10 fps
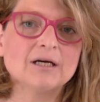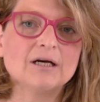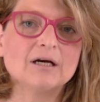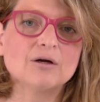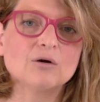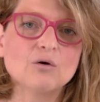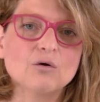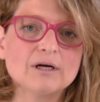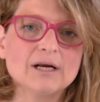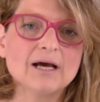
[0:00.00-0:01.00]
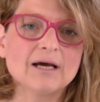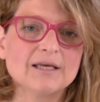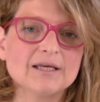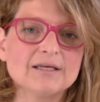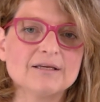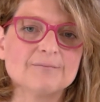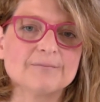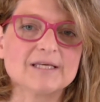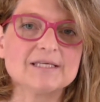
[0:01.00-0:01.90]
eh, con i,